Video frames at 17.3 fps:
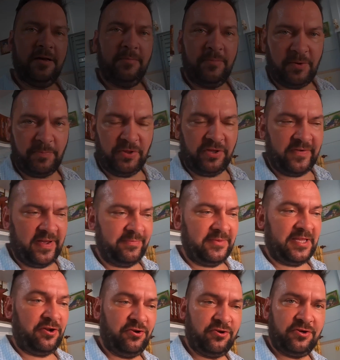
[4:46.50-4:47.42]

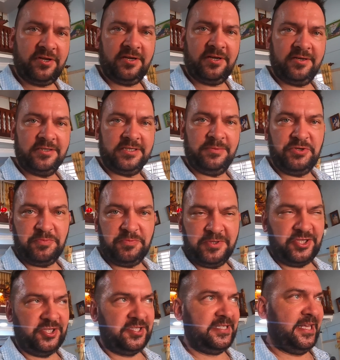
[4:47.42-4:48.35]
Proponowałem Taron,
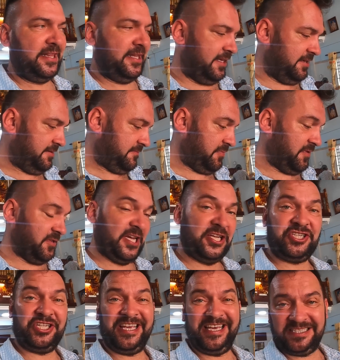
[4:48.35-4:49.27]
żebyśmy coś zjedli.
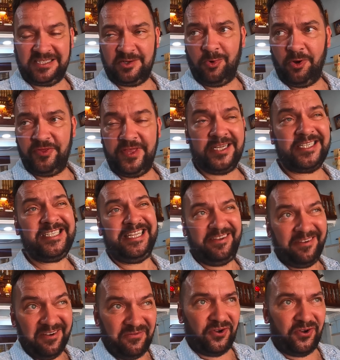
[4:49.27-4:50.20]
Powiedziała, że nie jest głodna,
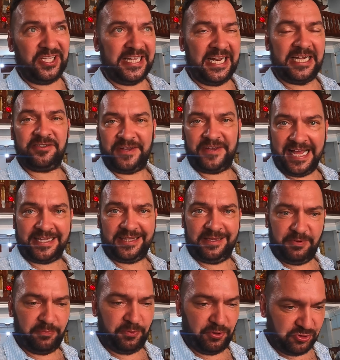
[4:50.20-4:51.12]
czyli woli grać w
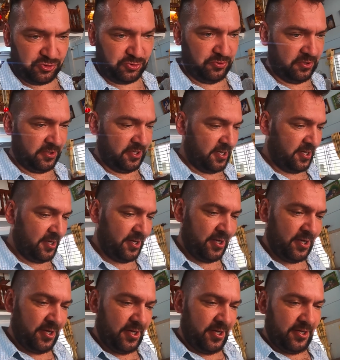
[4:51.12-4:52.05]
karty po prostu.
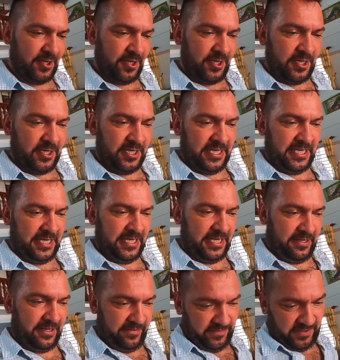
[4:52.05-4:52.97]

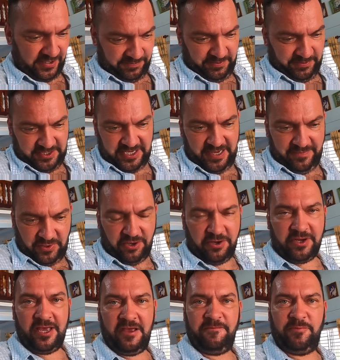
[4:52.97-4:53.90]
Yy, więc powiedziałem, no
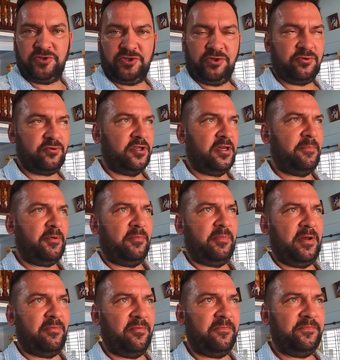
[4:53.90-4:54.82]
okej, okay, w porządku, nie ma
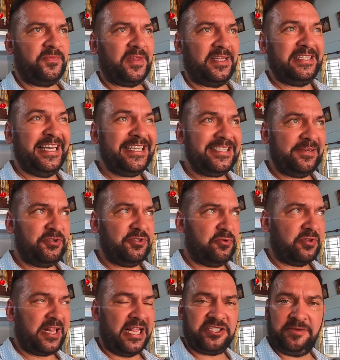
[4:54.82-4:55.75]
problemu. Nie chce mi
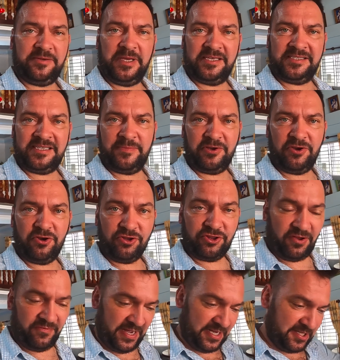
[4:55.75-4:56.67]
się dla siebie samego
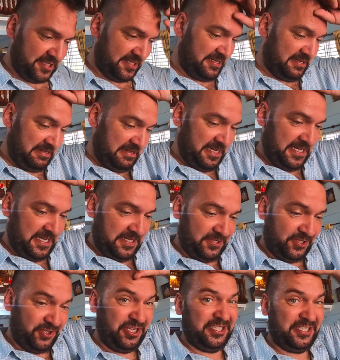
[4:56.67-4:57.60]
gotować,
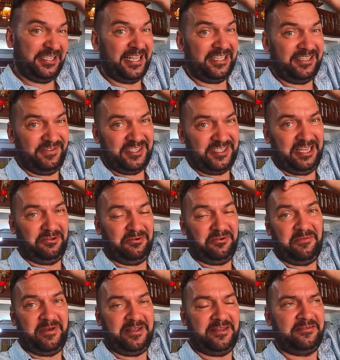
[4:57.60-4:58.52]
co nie jest nadzwyczajną
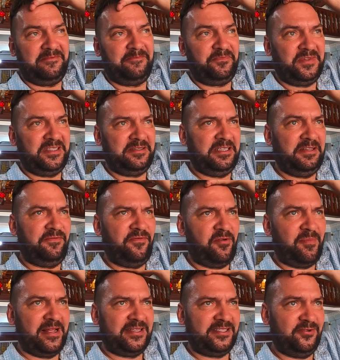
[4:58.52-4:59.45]
chyba
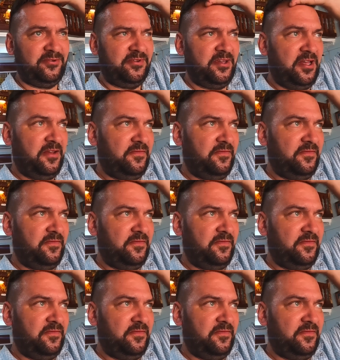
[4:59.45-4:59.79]
informacją.